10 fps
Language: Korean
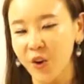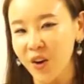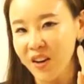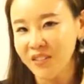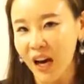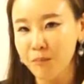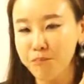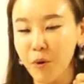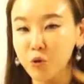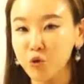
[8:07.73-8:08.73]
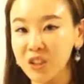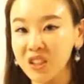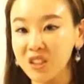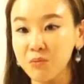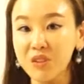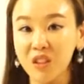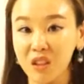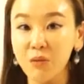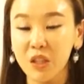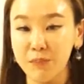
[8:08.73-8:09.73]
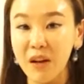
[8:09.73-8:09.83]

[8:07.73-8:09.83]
다음번 우리 음식 특집